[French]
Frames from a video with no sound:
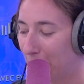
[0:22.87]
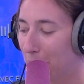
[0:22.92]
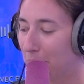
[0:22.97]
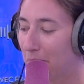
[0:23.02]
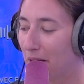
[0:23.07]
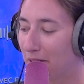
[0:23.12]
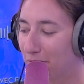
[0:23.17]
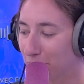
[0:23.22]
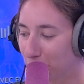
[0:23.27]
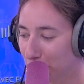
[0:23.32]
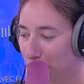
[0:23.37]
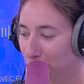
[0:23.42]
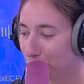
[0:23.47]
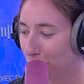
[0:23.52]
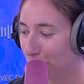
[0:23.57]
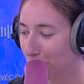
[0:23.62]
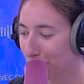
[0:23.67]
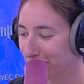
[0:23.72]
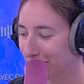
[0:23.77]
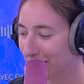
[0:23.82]
Mais avant de
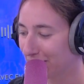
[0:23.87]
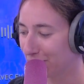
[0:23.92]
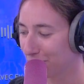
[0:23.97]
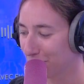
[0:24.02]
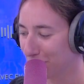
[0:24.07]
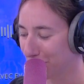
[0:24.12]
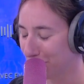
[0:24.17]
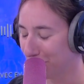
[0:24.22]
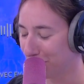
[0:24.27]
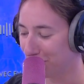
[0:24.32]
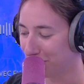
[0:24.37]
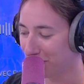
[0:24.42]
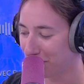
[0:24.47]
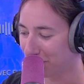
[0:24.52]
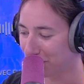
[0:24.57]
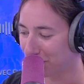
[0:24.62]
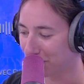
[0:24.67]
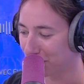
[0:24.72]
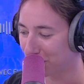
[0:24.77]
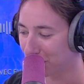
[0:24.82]
rentrer dans le
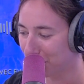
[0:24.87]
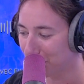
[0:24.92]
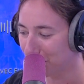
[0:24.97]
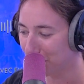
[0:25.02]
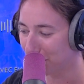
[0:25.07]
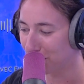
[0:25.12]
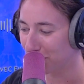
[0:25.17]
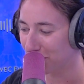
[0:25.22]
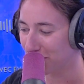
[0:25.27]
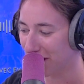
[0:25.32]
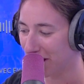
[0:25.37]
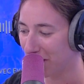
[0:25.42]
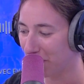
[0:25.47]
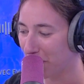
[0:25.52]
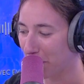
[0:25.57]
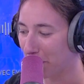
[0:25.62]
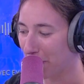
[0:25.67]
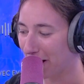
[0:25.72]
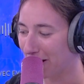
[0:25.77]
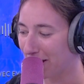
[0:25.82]
vif du sujet, on
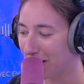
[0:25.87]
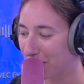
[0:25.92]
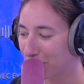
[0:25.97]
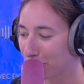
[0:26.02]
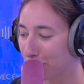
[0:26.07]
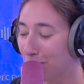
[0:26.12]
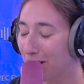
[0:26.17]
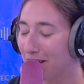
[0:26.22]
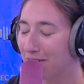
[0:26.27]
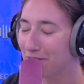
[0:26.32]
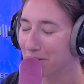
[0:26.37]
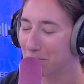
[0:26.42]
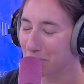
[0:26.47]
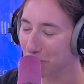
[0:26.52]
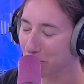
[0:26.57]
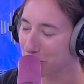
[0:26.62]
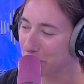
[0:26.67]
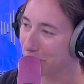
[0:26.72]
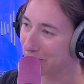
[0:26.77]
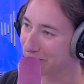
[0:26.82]
va parler de
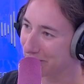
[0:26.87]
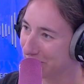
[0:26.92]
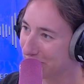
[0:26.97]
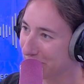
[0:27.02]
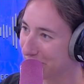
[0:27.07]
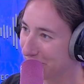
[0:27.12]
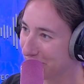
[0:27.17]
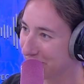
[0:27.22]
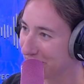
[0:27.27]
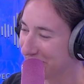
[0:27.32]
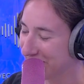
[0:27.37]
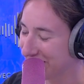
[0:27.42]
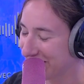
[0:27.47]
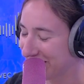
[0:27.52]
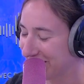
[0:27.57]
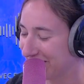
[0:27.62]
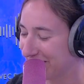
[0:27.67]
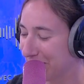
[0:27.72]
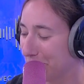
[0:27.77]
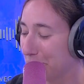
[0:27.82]
l'événement sportif de
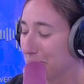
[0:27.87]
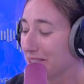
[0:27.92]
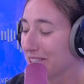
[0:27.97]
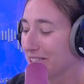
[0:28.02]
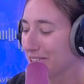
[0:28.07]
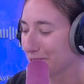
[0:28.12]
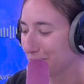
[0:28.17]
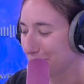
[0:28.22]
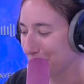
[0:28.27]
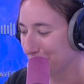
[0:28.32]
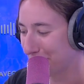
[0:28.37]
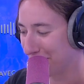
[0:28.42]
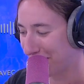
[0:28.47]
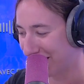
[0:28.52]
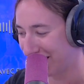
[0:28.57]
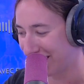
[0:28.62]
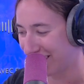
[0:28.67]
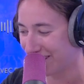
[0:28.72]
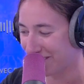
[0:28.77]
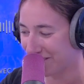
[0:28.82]
cet été, bien sûr,
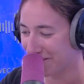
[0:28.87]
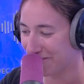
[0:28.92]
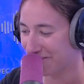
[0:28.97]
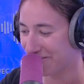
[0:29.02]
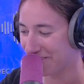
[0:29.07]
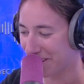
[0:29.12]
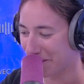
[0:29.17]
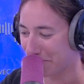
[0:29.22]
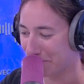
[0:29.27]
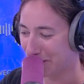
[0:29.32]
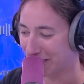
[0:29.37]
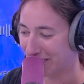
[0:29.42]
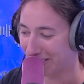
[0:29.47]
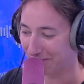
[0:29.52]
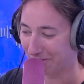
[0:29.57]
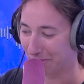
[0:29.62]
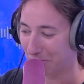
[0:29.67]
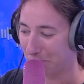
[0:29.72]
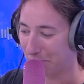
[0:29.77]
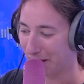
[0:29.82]
les Jeux Olympiques
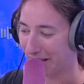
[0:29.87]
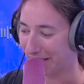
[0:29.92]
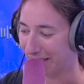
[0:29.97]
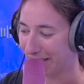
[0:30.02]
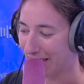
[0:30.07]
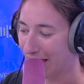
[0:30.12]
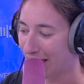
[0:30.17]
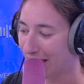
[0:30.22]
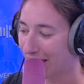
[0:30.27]
de Paris.